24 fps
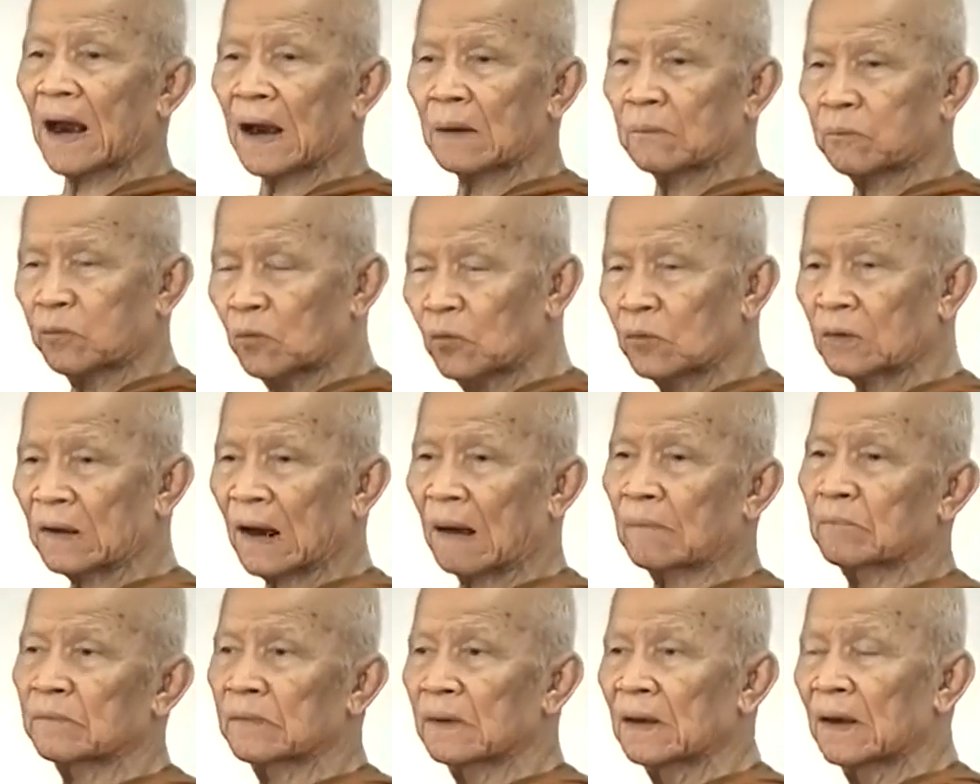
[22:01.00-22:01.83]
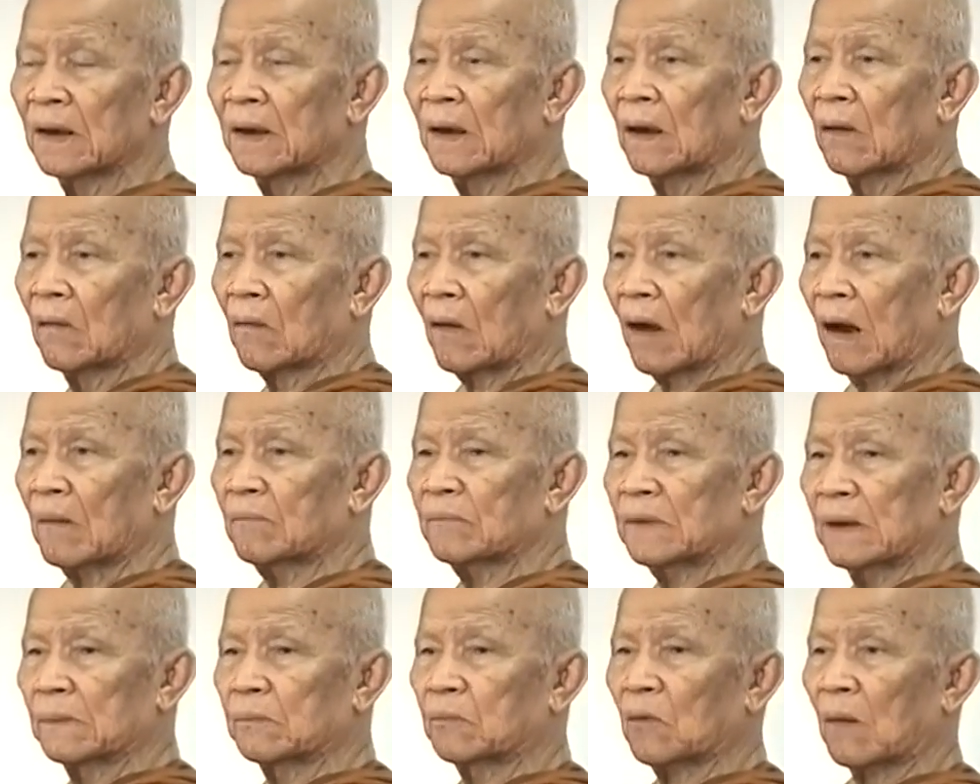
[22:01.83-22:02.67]
ลายพูดทำความ
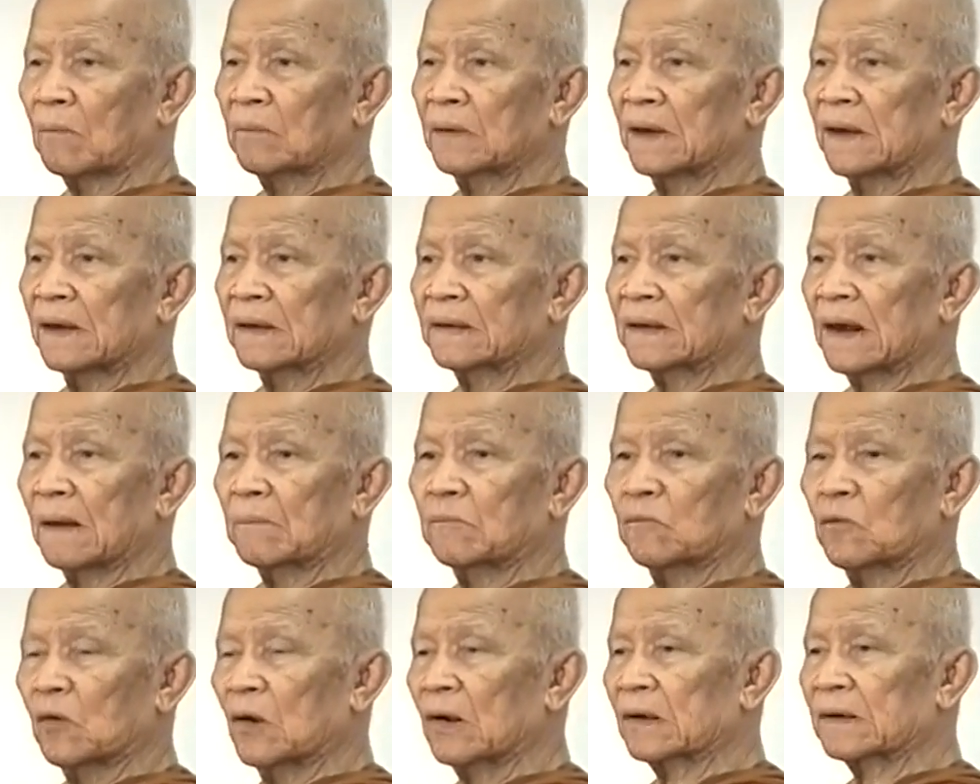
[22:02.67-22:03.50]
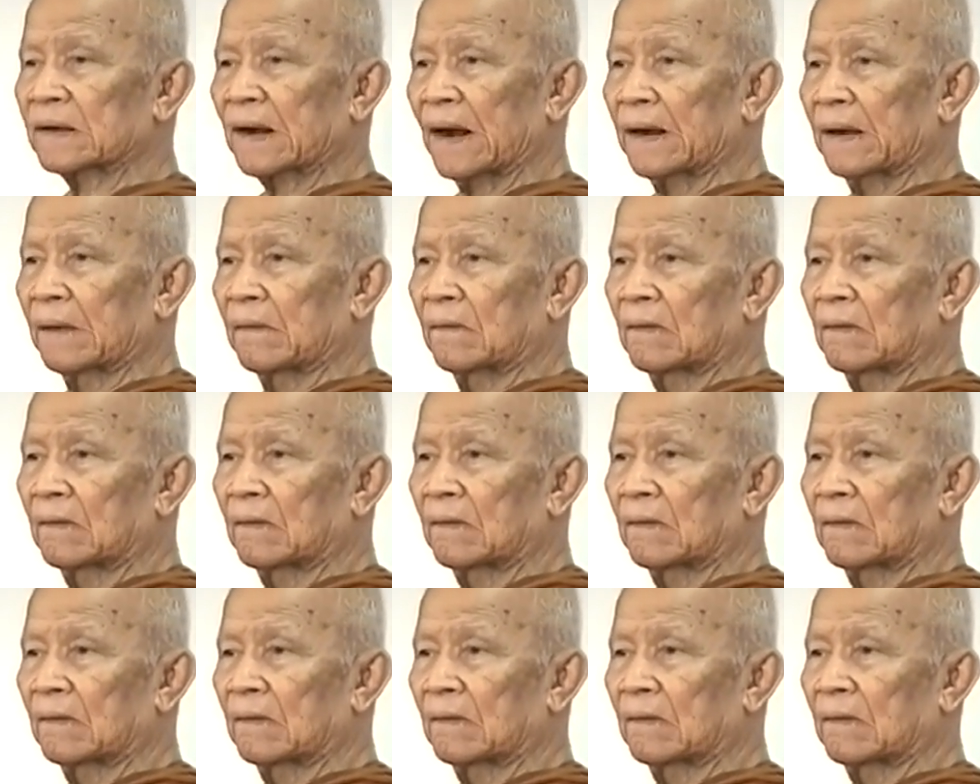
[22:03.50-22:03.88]
ดีความดีเต็มหัวใจ